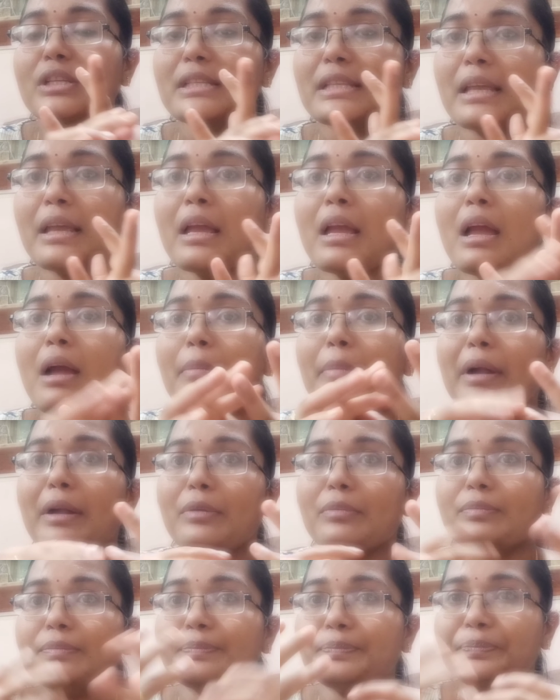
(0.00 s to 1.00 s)
వచ్చేసి
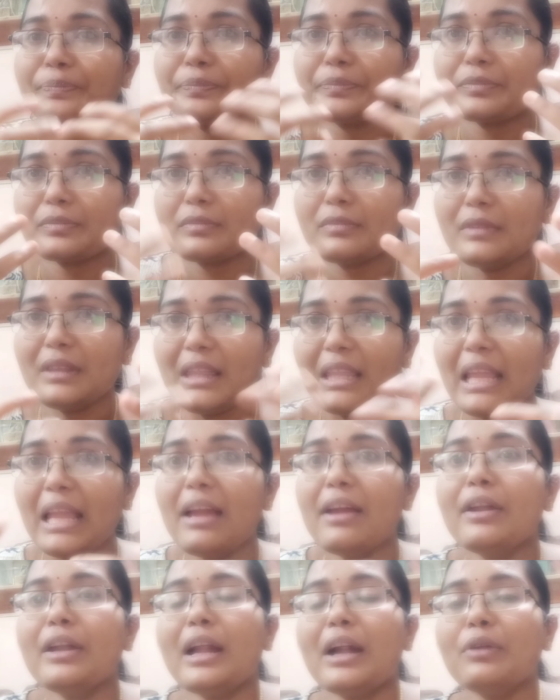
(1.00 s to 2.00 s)
మనం
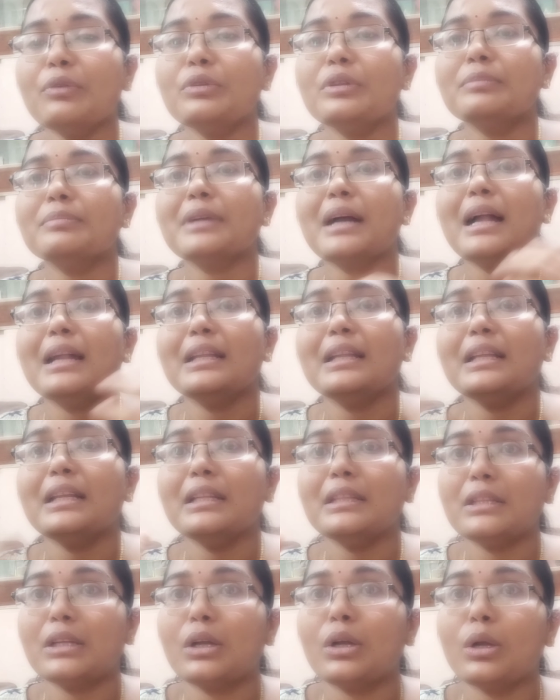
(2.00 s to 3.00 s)
నడవడం కానీ
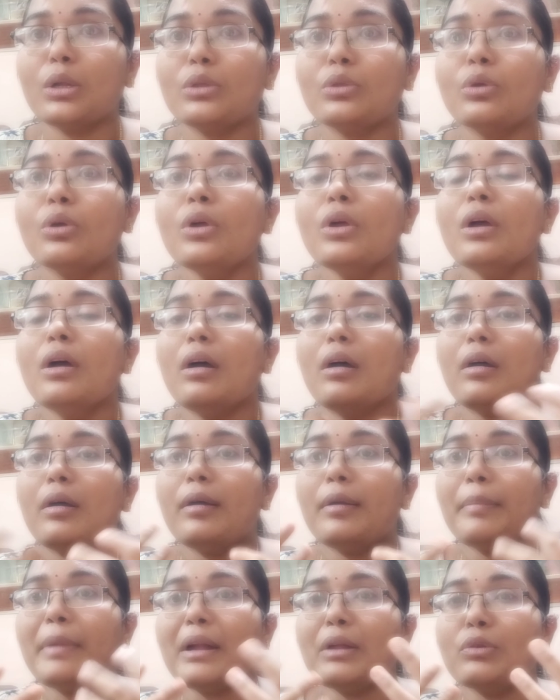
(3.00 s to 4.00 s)
తరలతో
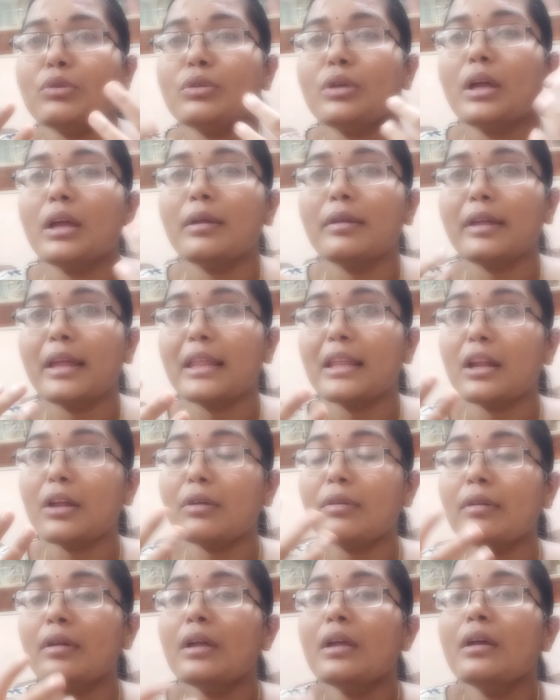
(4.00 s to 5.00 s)
మనం
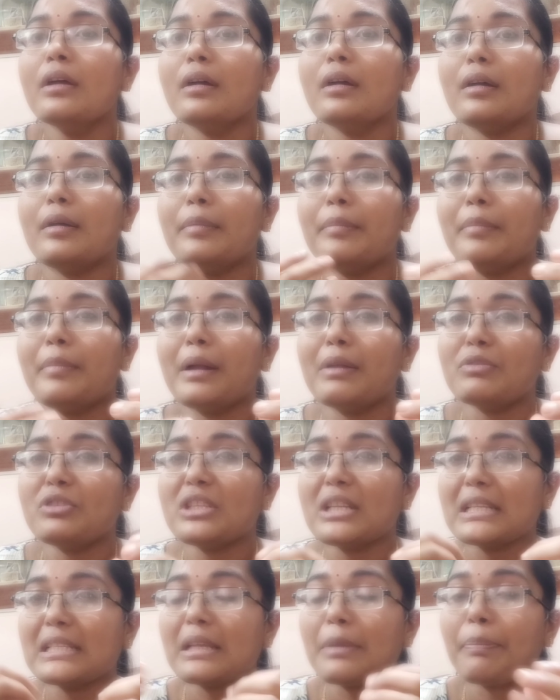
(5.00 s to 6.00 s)
ఏదైనా మనం
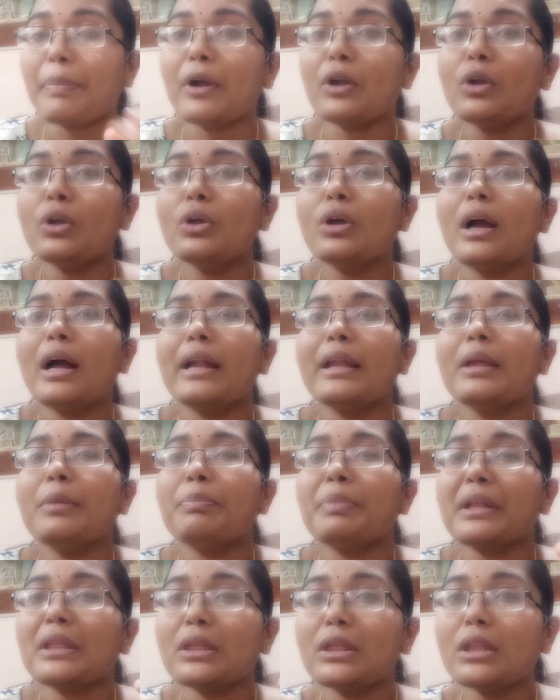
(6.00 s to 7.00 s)
చేసే పనులు కానీ
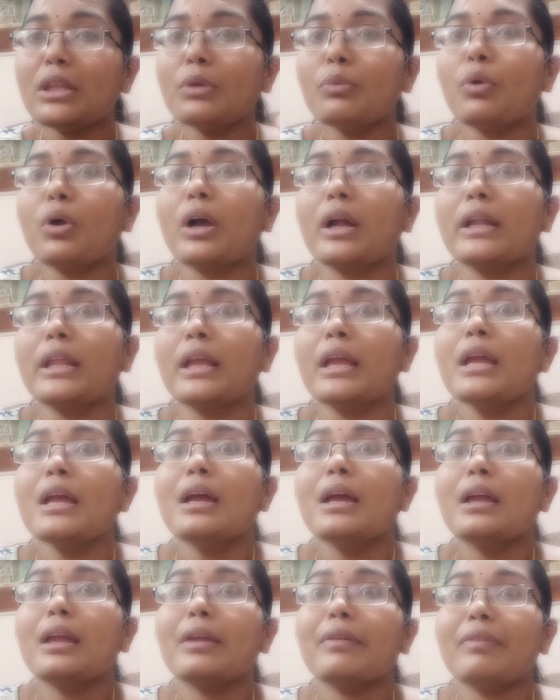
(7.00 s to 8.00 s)
ప్రతి ఒక్కటి
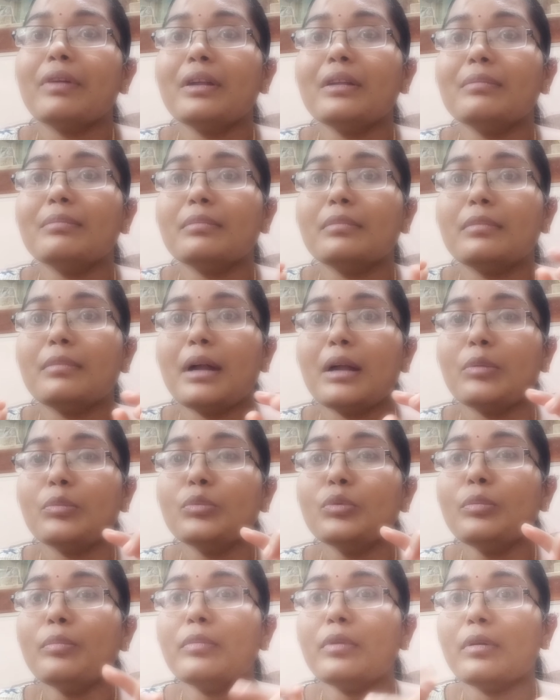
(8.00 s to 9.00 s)
ఈవెన్
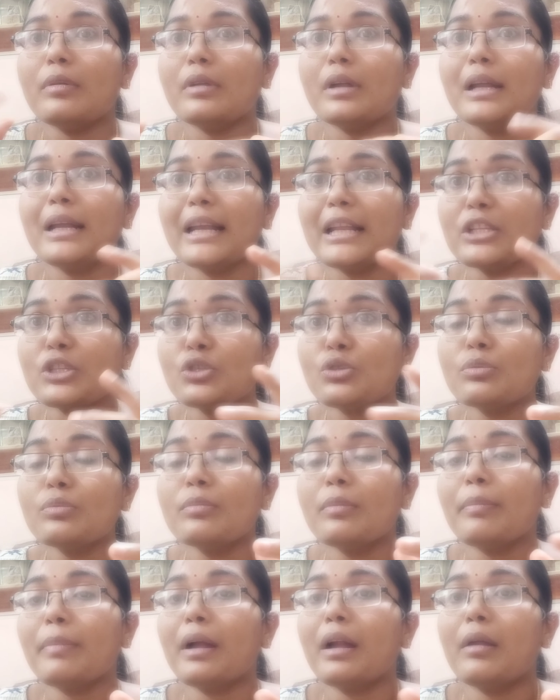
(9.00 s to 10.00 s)
మనము రెస్ట్
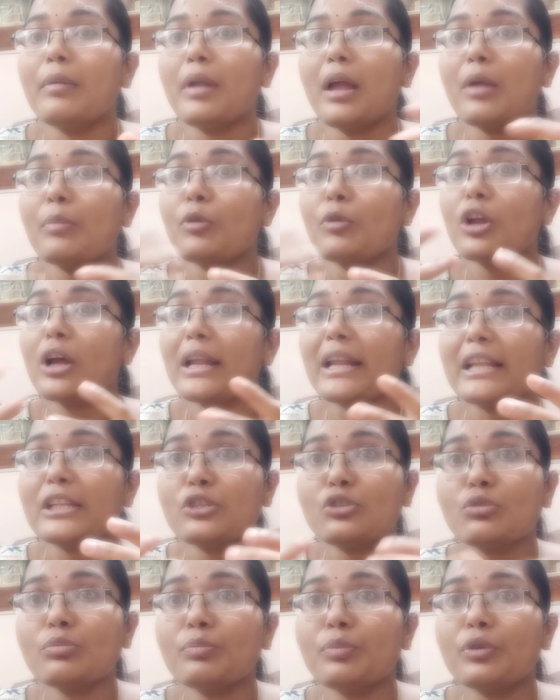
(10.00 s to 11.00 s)
రూమ్ నార్మల్గా
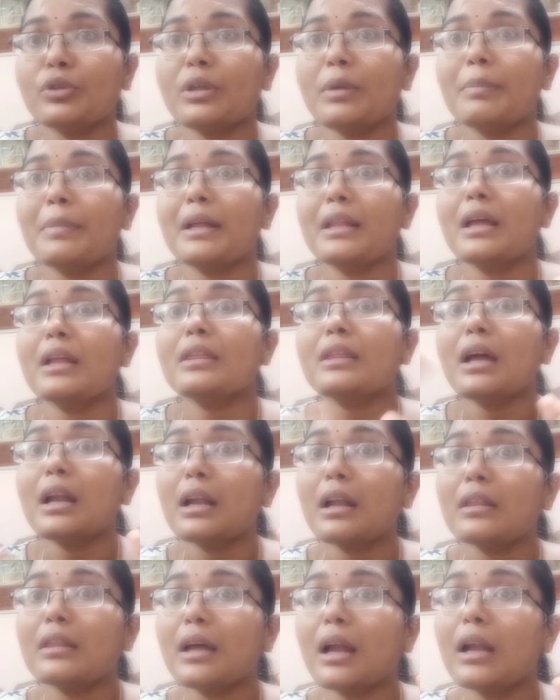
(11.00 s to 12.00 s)
రెస్ట్ రూమ్ పోతాం కదా
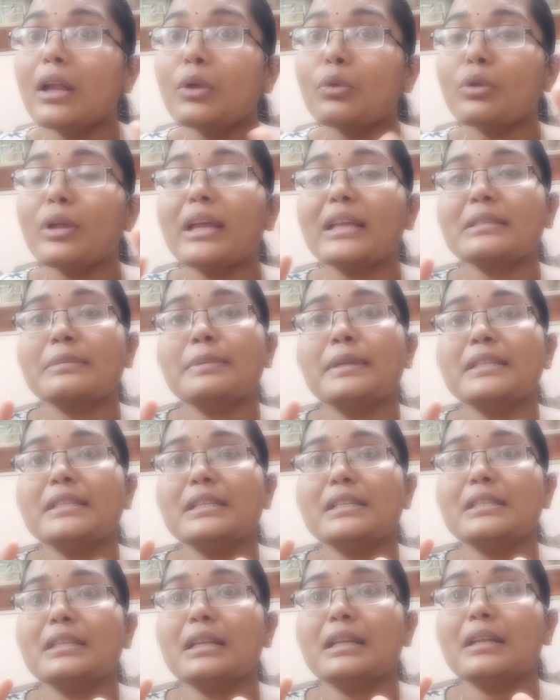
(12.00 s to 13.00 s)
దాన్ని కూడా
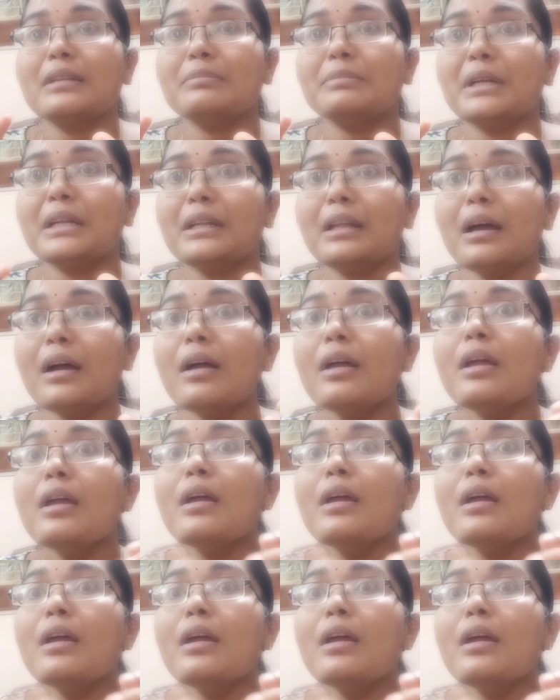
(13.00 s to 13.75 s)
ఎక్స్ప్లెయిన్ చేస్తారనమాట